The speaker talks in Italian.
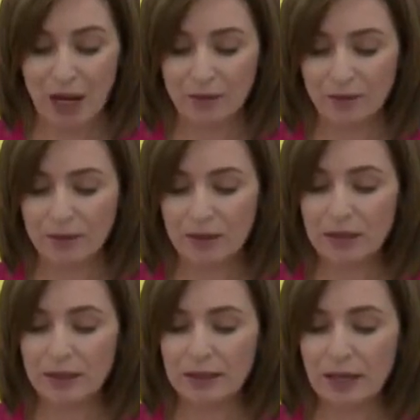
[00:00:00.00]
Consiglio
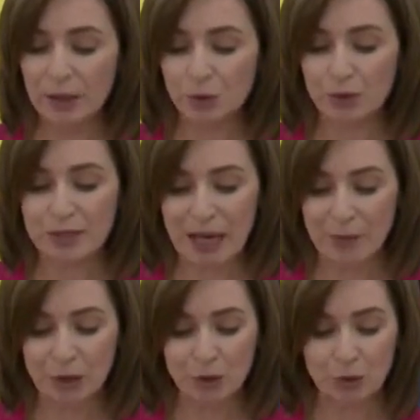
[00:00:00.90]
permanente dei
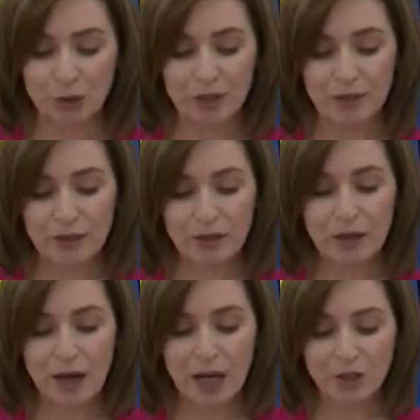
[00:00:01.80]
presidenti dei due Paesi,